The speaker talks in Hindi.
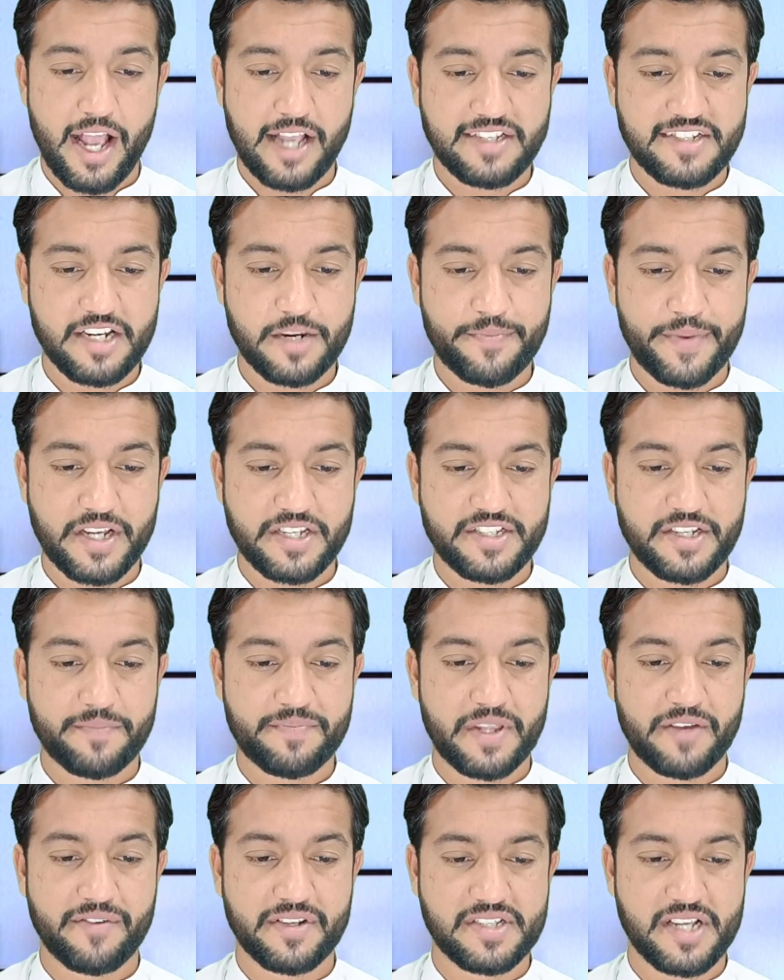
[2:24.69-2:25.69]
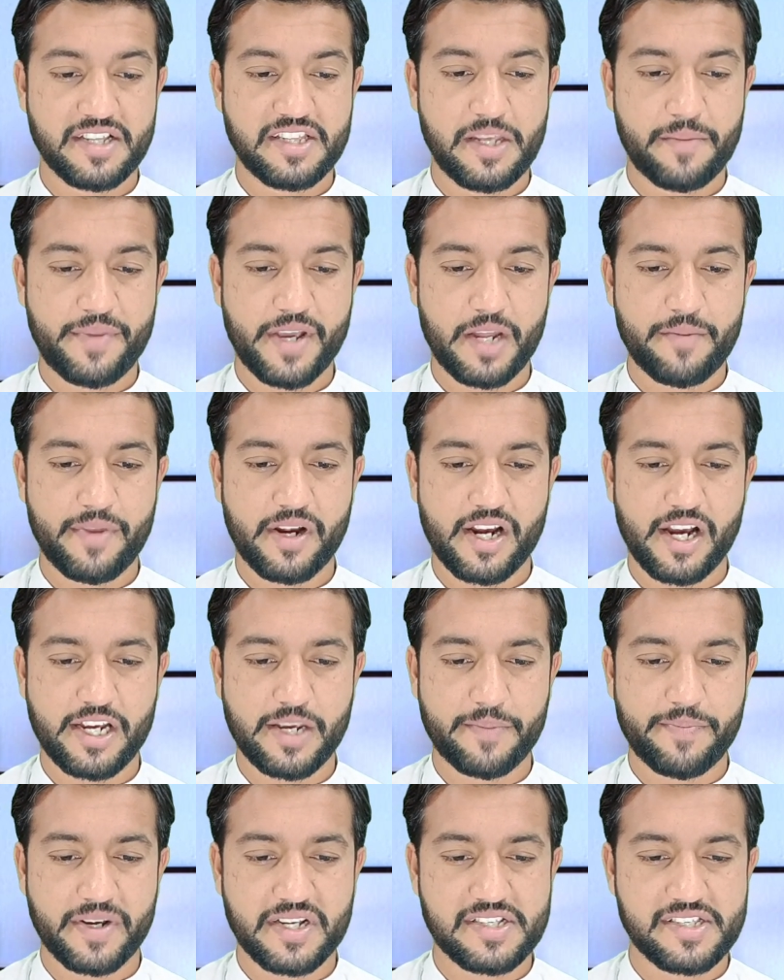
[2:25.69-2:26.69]
एस्टर प्रेस ने अपने वजाती बयान में कहा
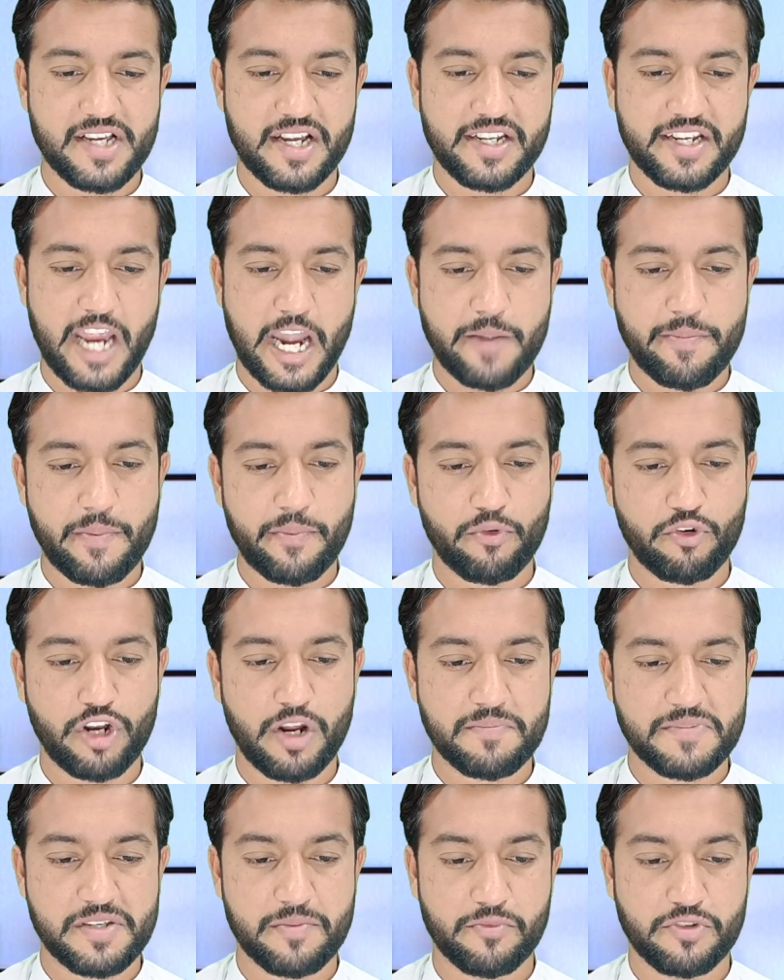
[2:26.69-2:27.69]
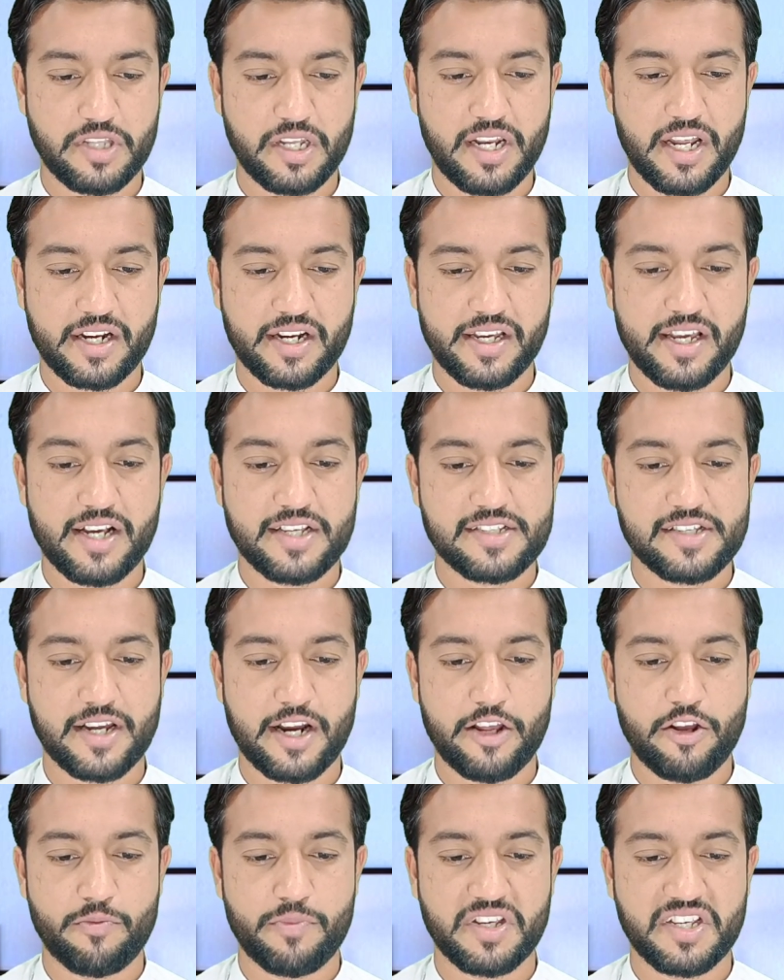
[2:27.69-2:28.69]
कि पाकिस्तान कैटमी प्रोग्राम से मुतल कयास
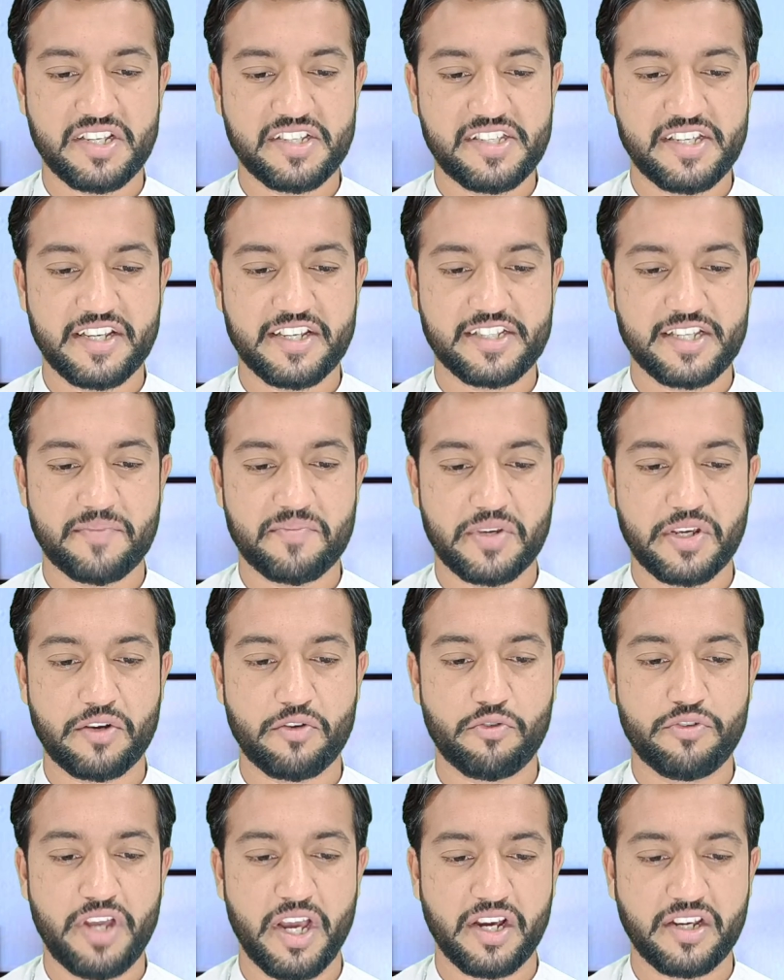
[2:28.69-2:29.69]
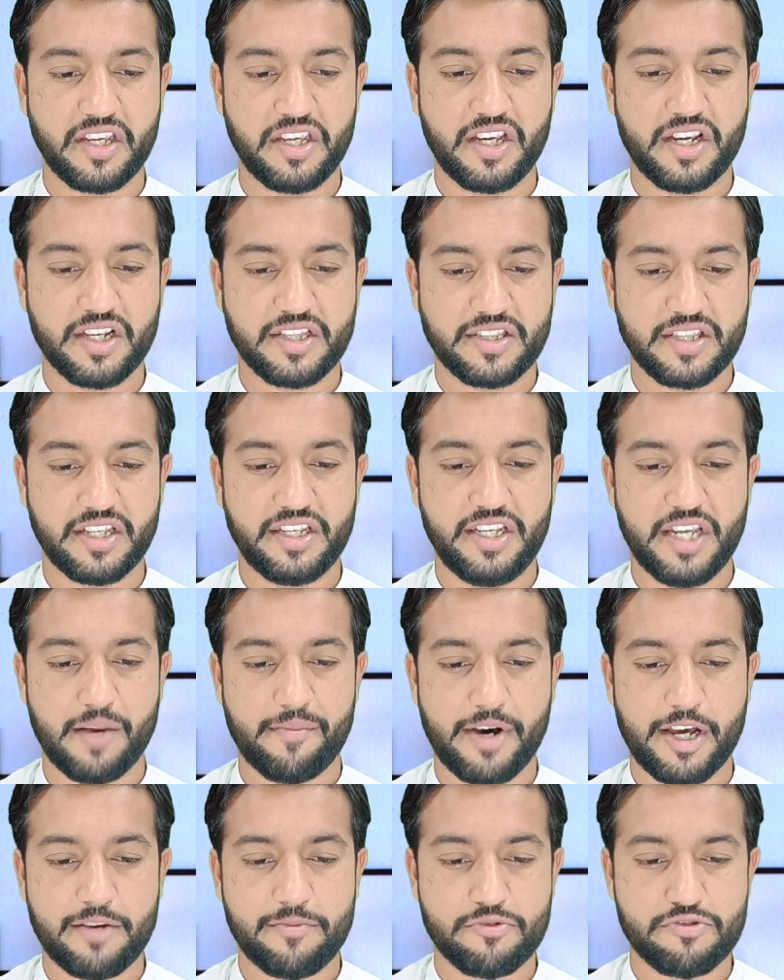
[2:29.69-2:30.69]
आरायों में किसी किस्म की कोई हकीकत नहीं
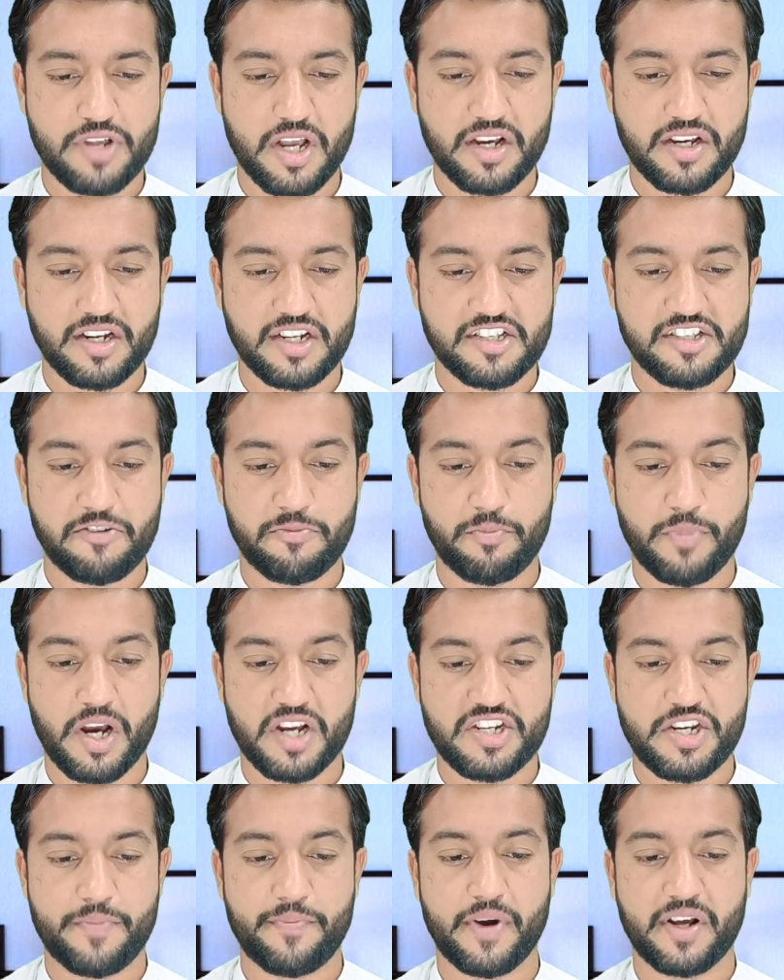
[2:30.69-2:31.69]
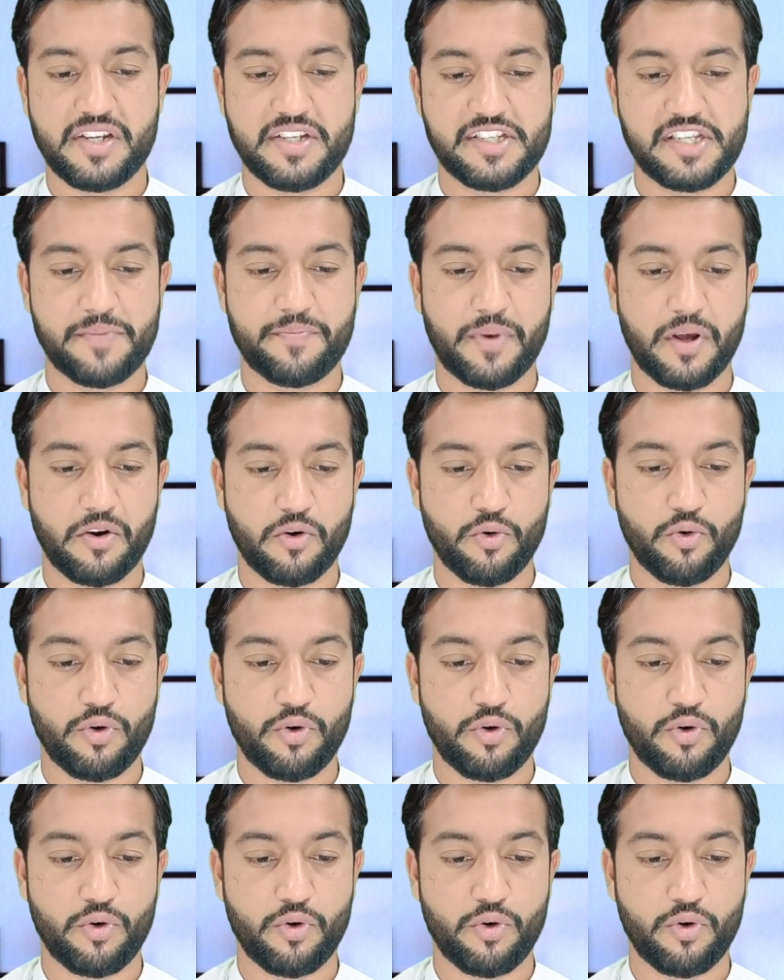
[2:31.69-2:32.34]
हमारे मुजाकर सिर्फ माशी पॉलिसी पर